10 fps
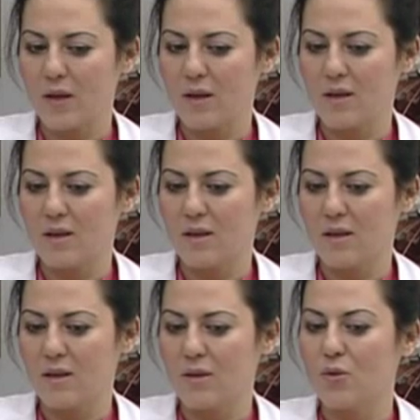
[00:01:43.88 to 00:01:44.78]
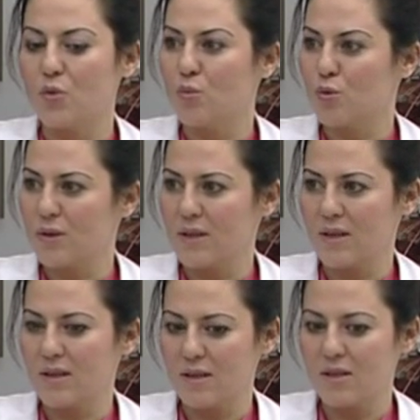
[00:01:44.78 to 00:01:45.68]
e,
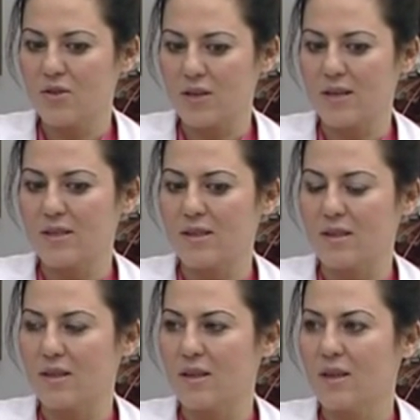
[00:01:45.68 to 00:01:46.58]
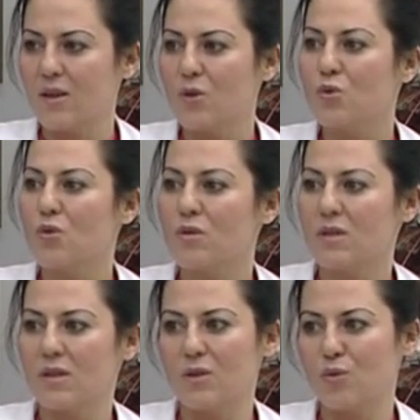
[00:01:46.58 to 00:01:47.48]
yumurtalıkları içerisinde çok
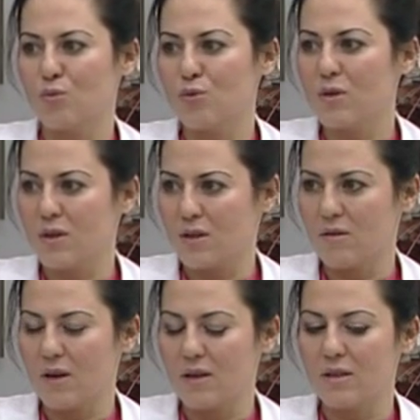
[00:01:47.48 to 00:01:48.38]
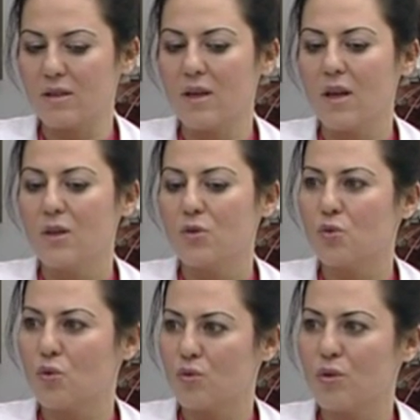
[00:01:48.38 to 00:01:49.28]
sayıda yumurtaları vardır.
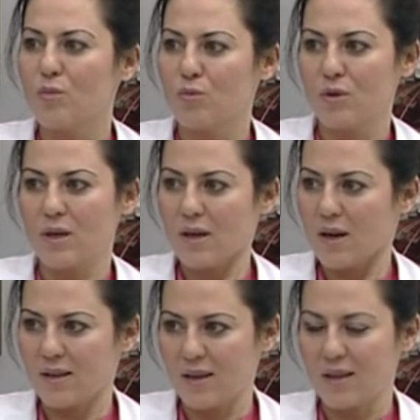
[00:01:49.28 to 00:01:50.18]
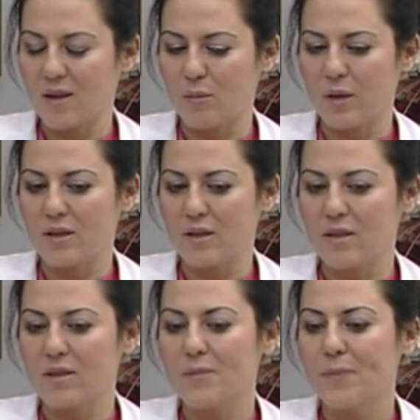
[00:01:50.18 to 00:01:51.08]
Sorun da bundan
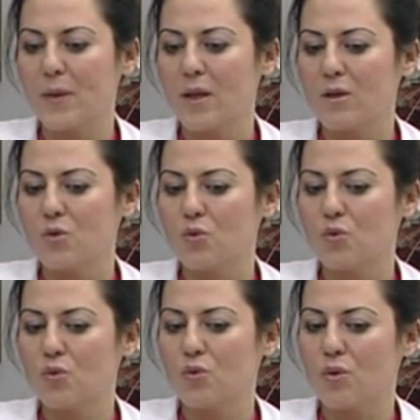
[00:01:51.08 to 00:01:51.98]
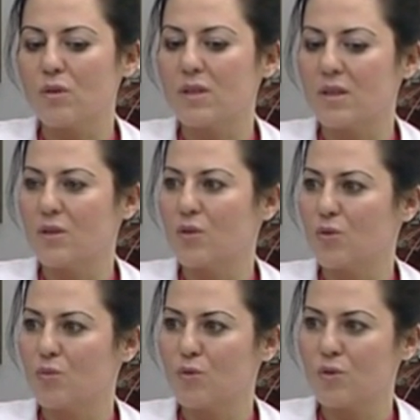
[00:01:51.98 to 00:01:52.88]
kaynaklanmaktadır. Çok sayıda
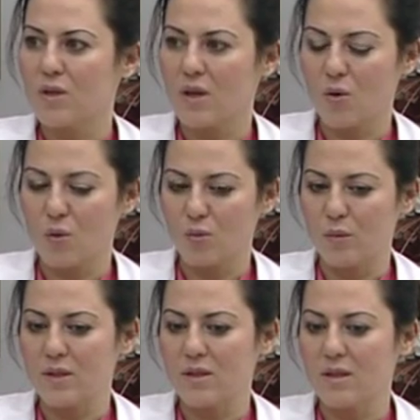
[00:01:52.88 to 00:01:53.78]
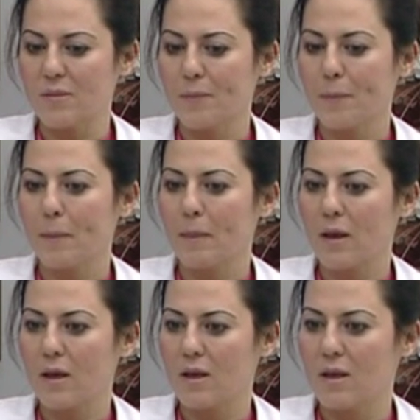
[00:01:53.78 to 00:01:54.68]
yumurta olması
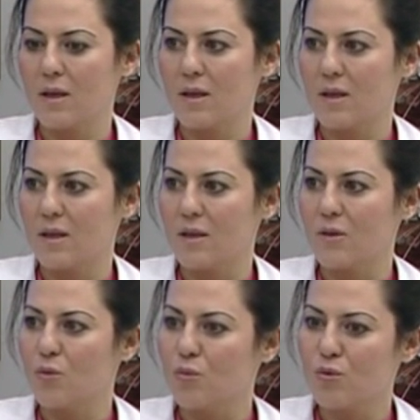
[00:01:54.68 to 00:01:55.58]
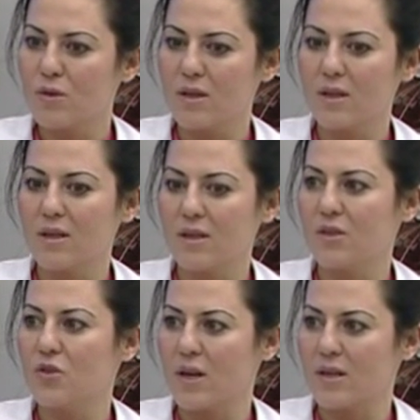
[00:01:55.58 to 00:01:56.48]
e, yumurtalık
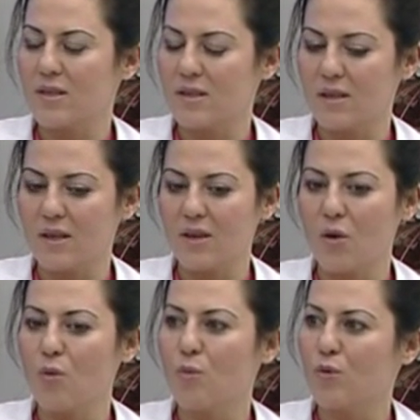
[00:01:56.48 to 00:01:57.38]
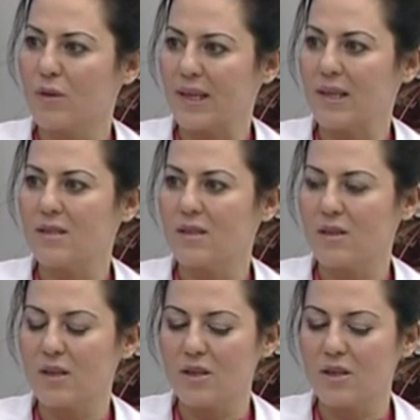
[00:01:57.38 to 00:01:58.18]
içerisindeki hormon dengesini